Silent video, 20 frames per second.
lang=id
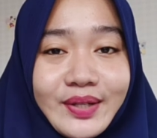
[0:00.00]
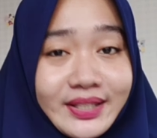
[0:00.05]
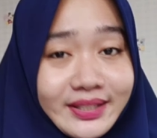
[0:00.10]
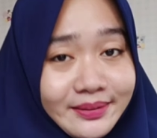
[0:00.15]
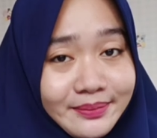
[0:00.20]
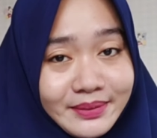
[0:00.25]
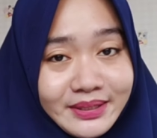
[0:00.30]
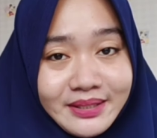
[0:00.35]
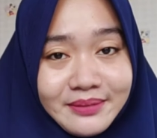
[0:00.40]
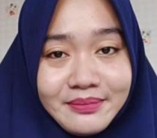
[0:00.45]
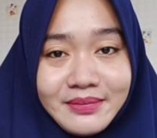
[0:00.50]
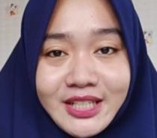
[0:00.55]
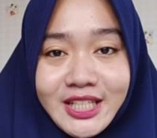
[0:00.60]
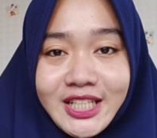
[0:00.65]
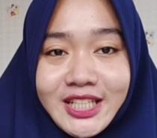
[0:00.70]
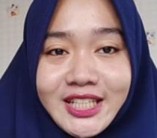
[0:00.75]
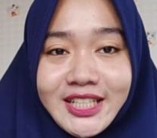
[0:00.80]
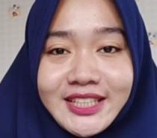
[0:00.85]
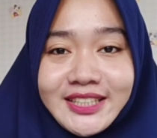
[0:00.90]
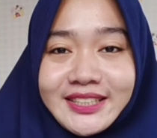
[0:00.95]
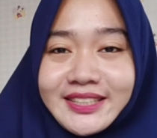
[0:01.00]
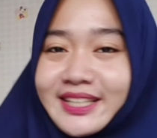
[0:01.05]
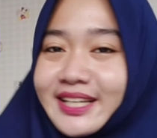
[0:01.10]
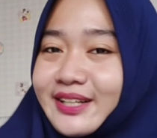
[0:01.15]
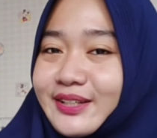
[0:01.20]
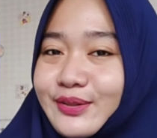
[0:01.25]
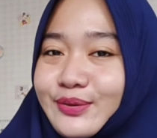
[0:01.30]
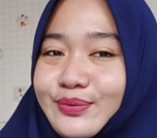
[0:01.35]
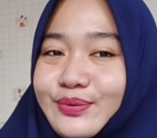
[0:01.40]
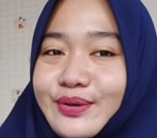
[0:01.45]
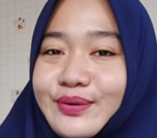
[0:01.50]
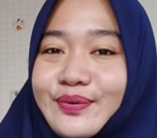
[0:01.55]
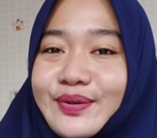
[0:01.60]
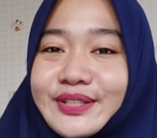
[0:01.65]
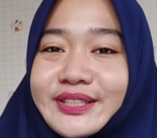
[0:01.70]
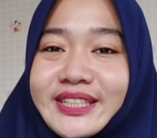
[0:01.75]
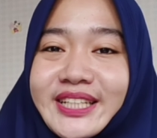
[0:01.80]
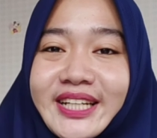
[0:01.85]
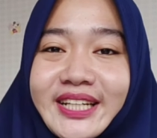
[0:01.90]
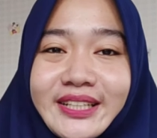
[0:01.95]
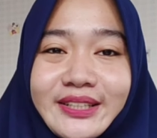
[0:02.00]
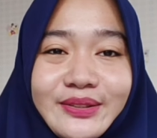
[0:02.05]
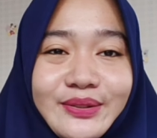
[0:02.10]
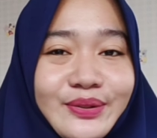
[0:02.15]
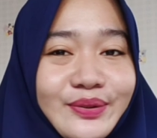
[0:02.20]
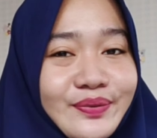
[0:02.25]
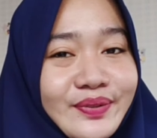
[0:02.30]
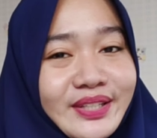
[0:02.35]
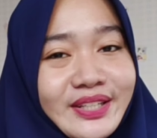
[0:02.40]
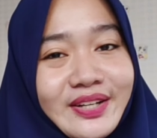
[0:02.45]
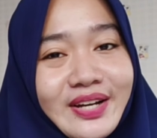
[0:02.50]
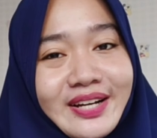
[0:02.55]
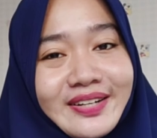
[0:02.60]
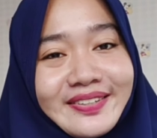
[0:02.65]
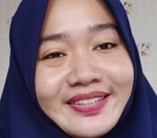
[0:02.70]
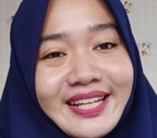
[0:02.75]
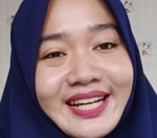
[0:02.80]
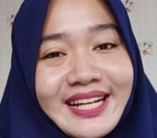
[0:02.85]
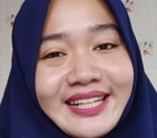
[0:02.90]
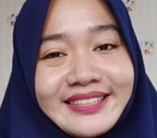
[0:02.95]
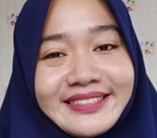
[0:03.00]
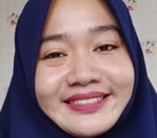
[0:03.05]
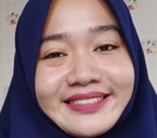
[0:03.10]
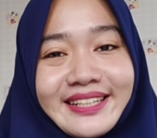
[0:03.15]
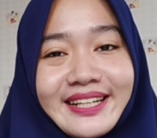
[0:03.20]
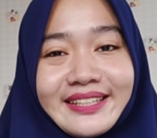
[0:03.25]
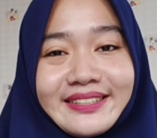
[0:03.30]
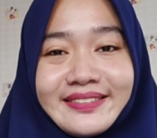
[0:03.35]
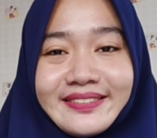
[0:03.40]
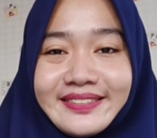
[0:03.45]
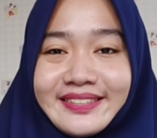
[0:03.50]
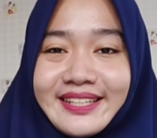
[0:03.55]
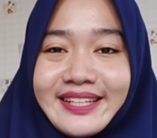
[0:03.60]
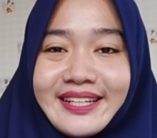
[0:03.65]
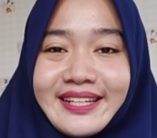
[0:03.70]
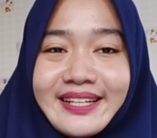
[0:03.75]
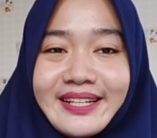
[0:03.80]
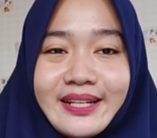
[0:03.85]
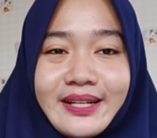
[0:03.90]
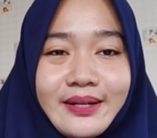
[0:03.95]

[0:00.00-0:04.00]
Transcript: Oke teman-teman, thank you for watching. Tunggu video aku yang selanjutnya.